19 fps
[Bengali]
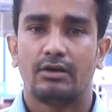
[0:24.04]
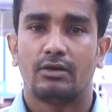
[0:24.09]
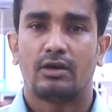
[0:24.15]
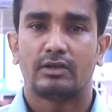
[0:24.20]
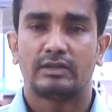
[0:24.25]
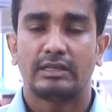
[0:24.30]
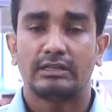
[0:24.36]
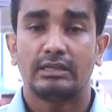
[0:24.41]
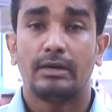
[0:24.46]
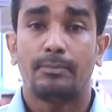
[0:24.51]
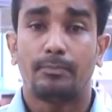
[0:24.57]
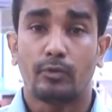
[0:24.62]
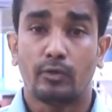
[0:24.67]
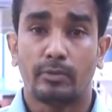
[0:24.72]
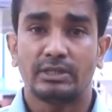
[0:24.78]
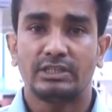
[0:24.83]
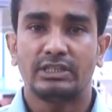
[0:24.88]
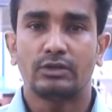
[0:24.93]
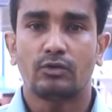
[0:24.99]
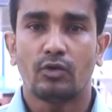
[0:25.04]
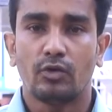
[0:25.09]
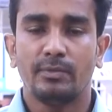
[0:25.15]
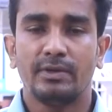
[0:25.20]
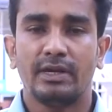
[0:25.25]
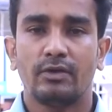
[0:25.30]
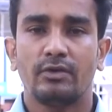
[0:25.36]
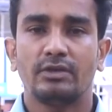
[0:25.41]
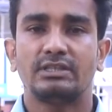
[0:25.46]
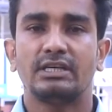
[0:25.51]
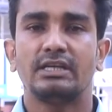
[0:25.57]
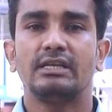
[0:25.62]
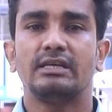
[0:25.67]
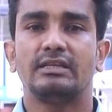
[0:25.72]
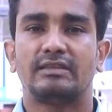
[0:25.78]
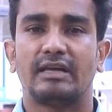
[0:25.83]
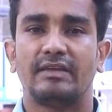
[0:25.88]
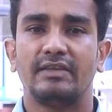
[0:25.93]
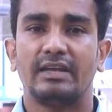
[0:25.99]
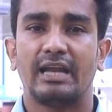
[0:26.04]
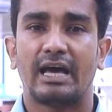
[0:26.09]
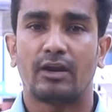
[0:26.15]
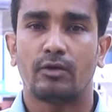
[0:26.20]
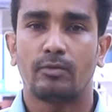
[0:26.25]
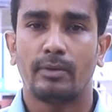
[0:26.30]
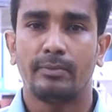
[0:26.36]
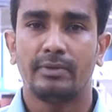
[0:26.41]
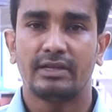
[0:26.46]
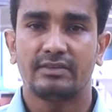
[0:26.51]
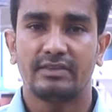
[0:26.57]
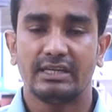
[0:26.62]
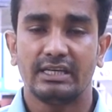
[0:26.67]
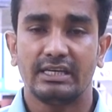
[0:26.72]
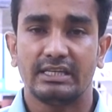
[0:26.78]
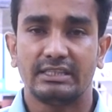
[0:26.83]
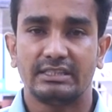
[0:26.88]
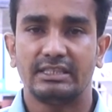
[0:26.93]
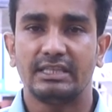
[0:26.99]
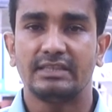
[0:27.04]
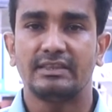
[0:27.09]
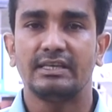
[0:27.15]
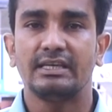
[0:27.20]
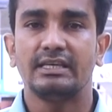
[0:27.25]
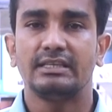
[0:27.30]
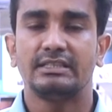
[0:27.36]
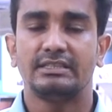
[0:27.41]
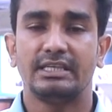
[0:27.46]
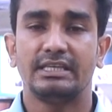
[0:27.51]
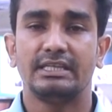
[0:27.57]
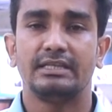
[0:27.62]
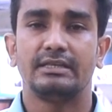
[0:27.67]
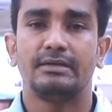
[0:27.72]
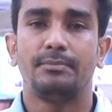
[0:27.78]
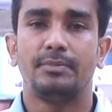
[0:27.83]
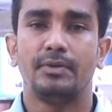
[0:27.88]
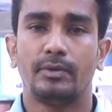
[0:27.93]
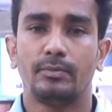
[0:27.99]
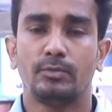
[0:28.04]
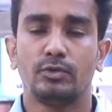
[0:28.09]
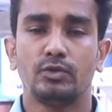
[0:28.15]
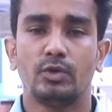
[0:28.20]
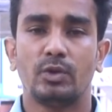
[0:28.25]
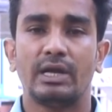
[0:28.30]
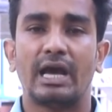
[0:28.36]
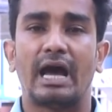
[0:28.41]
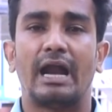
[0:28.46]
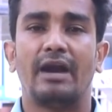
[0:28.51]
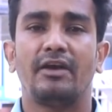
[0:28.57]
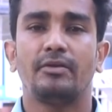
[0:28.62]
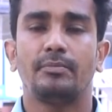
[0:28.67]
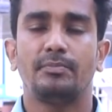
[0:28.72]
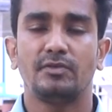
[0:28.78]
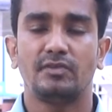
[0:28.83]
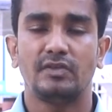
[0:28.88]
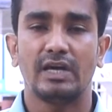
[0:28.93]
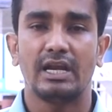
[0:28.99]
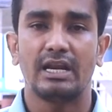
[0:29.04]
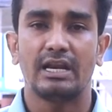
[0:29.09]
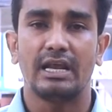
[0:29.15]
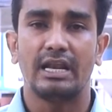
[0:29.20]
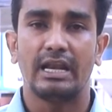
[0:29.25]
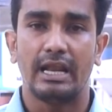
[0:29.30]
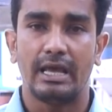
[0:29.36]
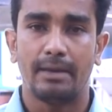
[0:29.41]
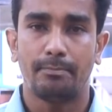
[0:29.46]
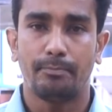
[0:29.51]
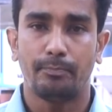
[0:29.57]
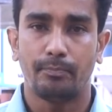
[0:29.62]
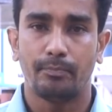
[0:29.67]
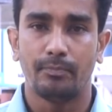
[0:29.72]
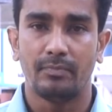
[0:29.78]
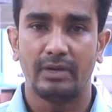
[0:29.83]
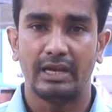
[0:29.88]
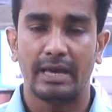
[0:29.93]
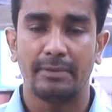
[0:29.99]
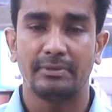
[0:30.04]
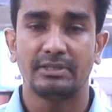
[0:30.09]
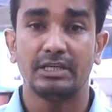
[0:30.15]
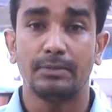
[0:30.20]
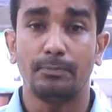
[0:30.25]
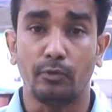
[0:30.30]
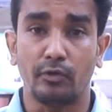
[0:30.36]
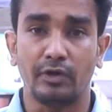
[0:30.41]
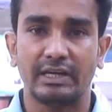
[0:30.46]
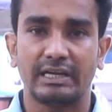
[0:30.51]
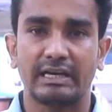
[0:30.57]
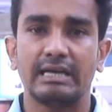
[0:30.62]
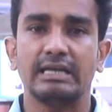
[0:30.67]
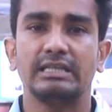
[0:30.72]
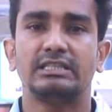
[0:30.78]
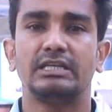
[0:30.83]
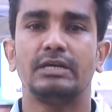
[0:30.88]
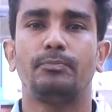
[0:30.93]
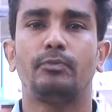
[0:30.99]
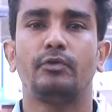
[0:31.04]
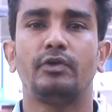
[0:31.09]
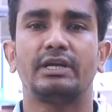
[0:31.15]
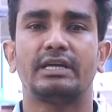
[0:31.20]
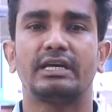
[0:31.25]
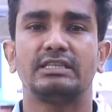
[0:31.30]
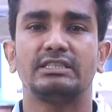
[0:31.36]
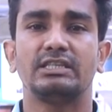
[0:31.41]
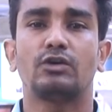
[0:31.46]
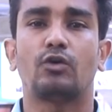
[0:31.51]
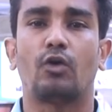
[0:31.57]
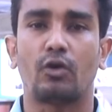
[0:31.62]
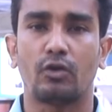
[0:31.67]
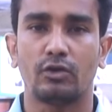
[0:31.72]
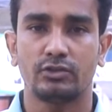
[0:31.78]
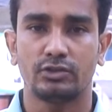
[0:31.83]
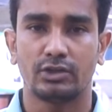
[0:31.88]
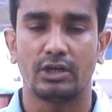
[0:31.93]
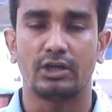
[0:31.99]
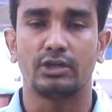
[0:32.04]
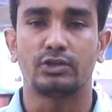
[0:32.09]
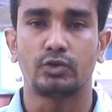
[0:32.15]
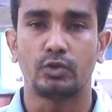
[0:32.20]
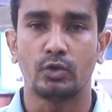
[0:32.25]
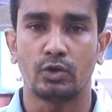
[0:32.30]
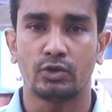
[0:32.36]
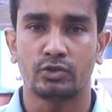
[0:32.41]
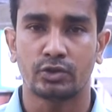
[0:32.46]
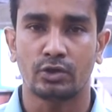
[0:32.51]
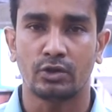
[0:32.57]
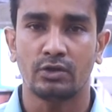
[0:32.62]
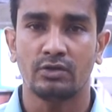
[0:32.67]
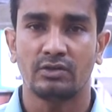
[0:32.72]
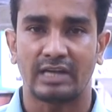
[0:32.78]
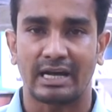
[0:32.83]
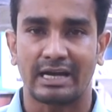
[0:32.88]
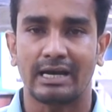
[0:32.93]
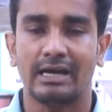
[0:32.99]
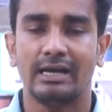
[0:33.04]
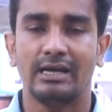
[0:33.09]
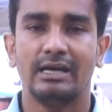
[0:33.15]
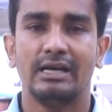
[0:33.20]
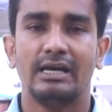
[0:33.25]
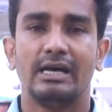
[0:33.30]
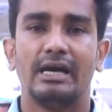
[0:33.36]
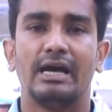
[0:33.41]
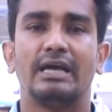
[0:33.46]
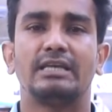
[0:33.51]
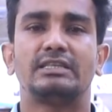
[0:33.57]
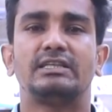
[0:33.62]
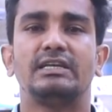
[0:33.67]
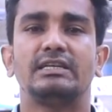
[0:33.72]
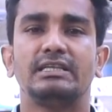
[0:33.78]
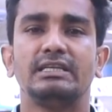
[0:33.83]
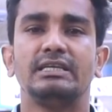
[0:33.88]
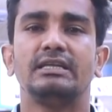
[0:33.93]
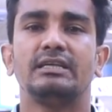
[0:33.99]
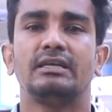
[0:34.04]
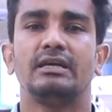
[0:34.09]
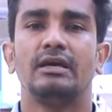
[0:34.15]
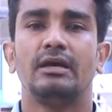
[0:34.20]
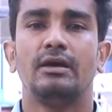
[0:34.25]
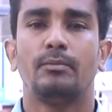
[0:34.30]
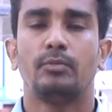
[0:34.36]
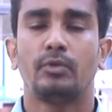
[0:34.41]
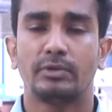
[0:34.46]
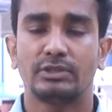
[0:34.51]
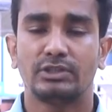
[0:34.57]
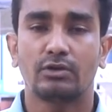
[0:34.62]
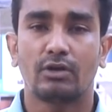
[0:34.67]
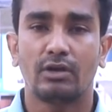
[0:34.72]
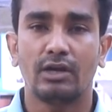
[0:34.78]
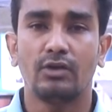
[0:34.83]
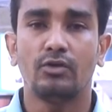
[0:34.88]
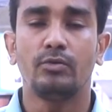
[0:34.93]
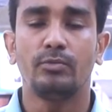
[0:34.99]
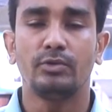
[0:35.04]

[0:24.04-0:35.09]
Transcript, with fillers: অর্থাৎ প্রবাসী কর্মীরা রয়েছেন তাদের আরব আমিরাতে যেতে যেই বিমানবন্দরে আরটিপিসিআর ল্যাব ল্যাবে যে পরীক্ষা সেই পরীক্ষার যে খরচ ষোলোশো টাকা সেটির প্রবাসী কল্যাণ ও